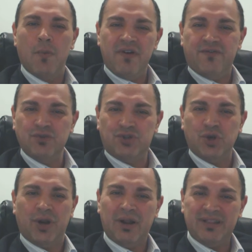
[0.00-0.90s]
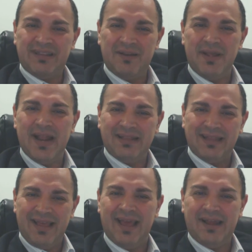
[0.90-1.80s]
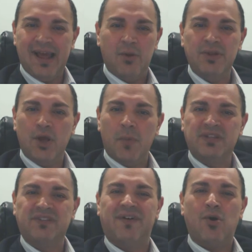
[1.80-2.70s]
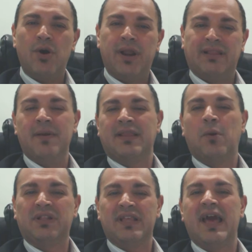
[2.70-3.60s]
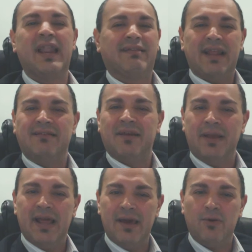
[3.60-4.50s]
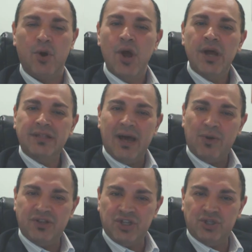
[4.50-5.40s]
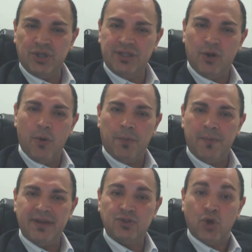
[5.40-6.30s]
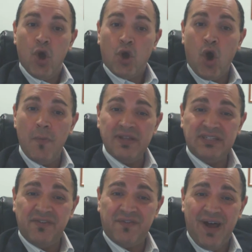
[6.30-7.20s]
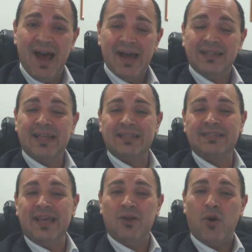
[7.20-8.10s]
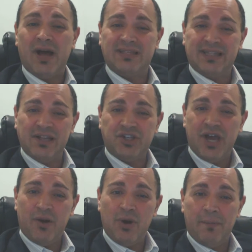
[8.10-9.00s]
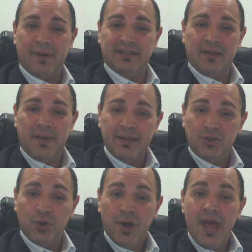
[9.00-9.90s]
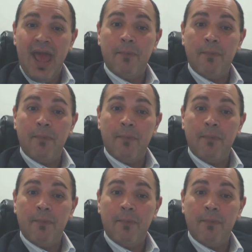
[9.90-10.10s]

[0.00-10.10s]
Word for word: come funziona una determinata tecnica, quindi come si fa concretamente a guadagnare 30.000 euro da una cessione del compromesso, come si fa da zero a stracciare un appartamento